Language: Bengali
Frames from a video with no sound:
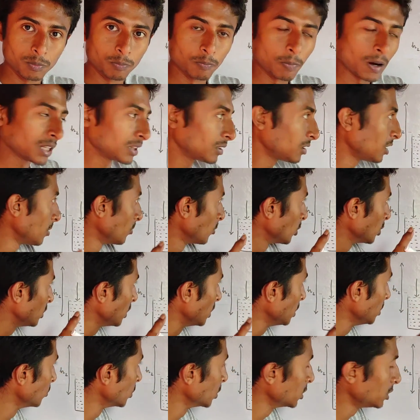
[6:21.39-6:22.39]
পাত্রের মধ্যে
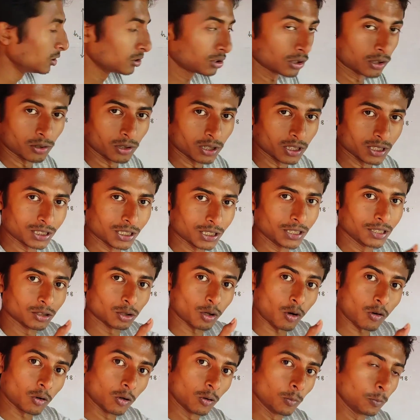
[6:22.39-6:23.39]
নিমজ্জিত করেছি
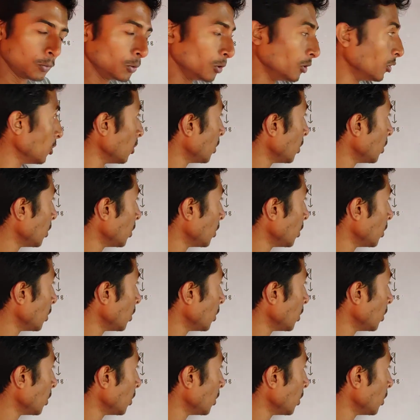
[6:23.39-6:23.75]
তরল পূর্ণ